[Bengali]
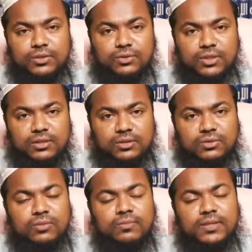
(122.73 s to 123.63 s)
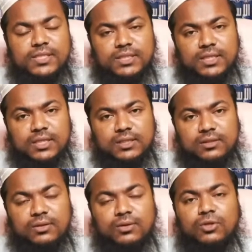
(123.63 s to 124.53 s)
যদি কোনো মসজিদ
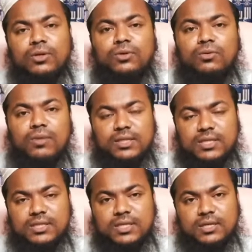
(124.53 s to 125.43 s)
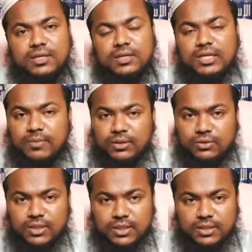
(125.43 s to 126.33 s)
অথবা কোনো মাদ্রাসা নির্মাণ
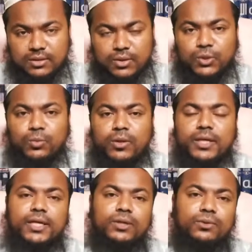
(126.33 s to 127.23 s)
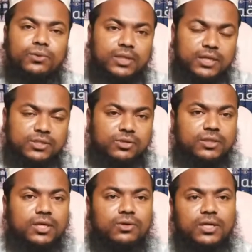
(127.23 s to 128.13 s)
করে দেন অথবা এখানে কোনো দান
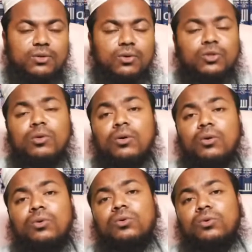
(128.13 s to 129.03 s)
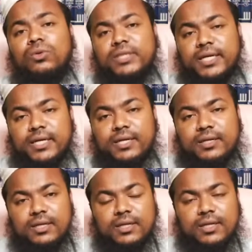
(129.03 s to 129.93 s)
সৎকার করেন অথবা অন্য কোনো জায়গায়
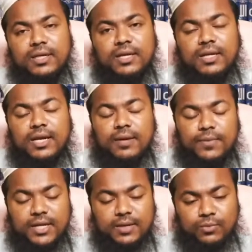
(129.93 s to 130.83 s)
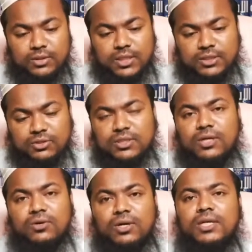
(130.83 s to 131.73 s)
আপনি এমন দান
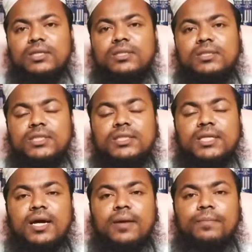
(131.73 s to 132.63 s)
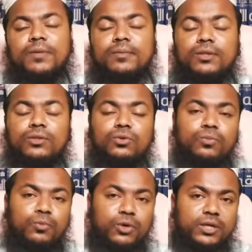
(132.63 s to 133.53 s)
সৎকার করলেন যেটা আপনি মৃত্যুর
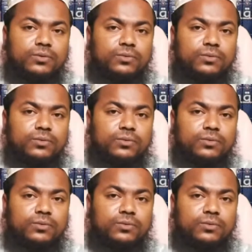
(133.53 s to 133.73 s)
পরেও